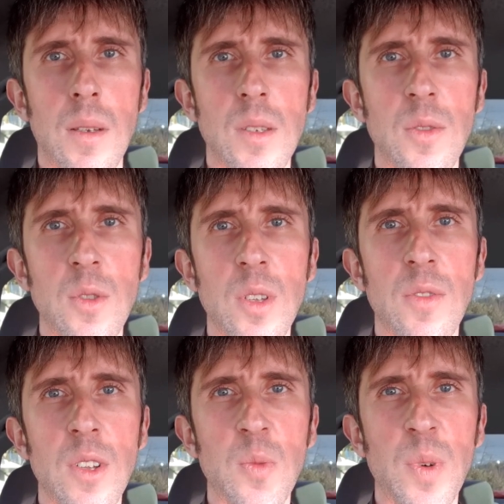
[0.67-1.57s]
Сегодня
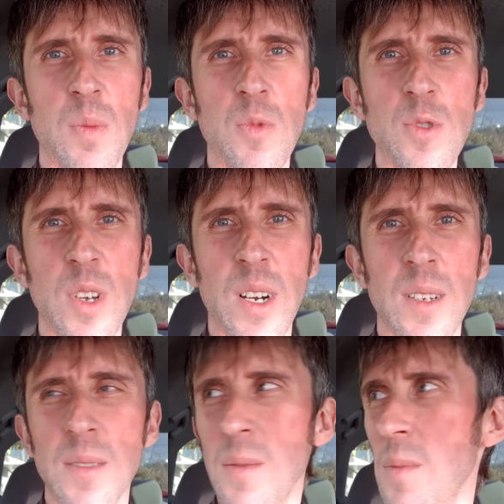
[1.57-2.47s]
два тупых мусора
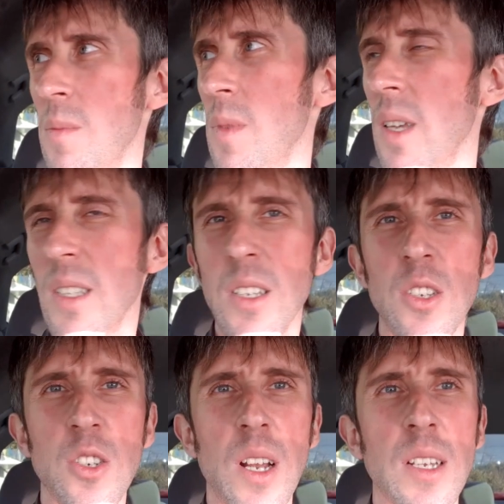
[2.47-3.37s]
меня
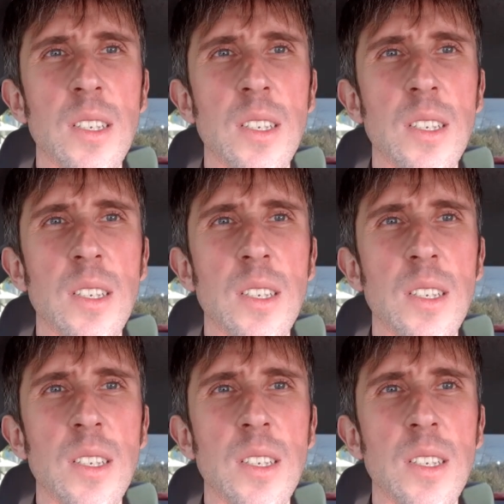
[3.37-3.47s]
задержали.